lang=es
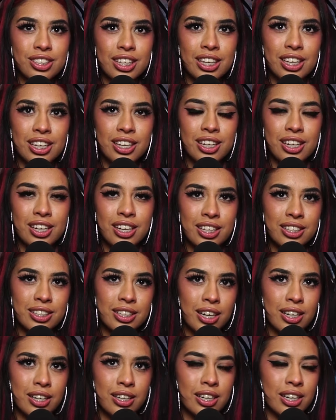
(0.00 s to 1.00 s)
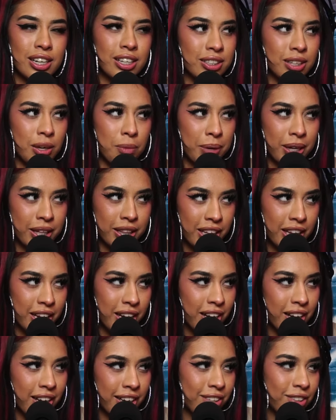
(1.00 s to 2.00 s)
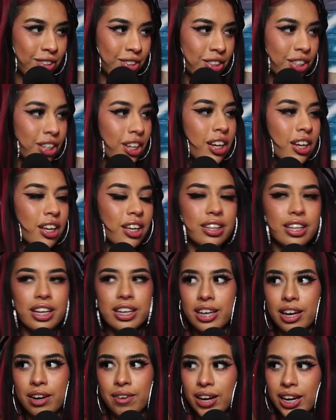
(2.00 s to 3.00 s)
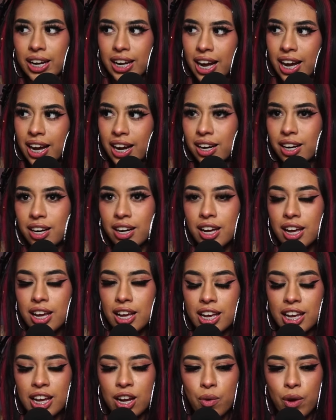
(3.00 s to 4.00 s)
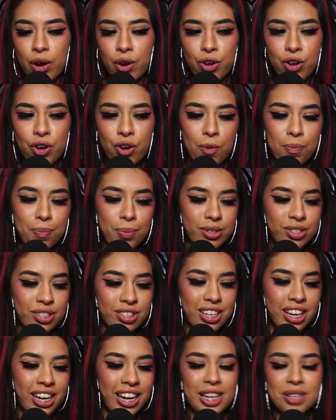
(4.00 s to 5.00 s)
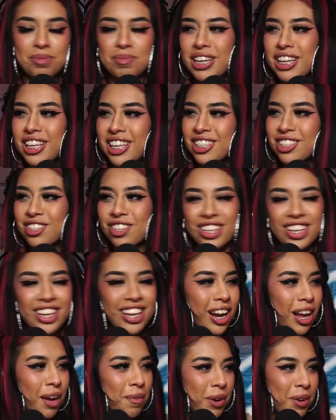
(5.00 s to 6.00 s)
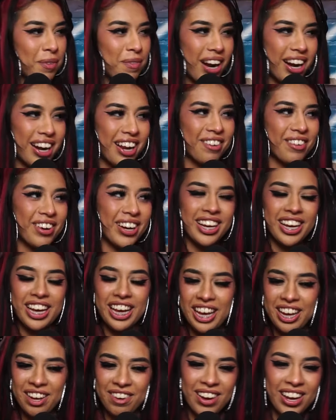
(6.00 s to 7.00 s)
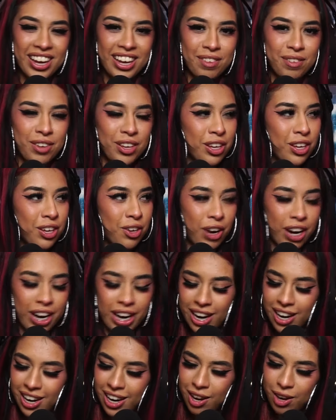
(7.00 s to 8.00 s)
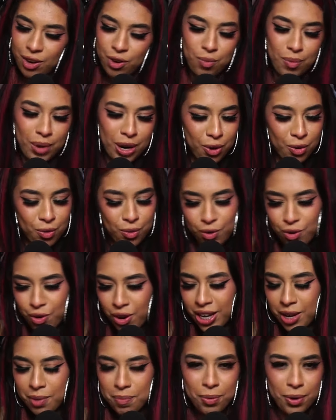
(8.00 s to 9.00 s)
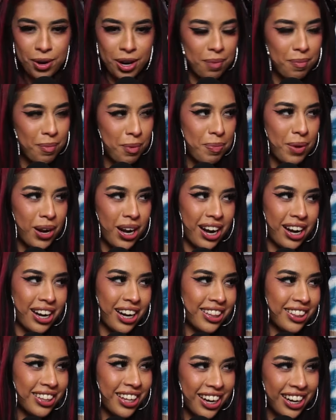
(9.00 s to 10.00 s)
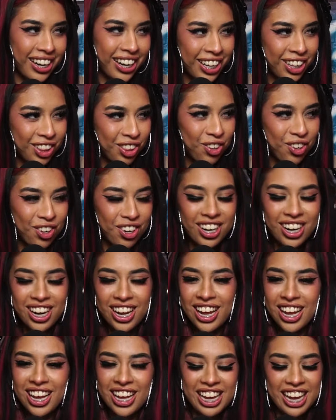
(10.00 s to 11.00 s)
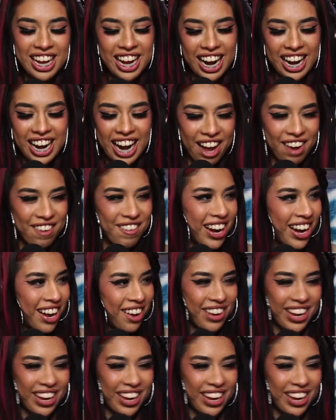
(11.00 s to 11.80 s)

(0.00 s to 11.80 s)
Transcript: y les, les aprendí a ellos de que a bailar. Y luego yo, pues, en las minidiscos de la primaria, güey, iba y yo era la número uno ahí en ponerme para la reta de reggaetón y ganaba la...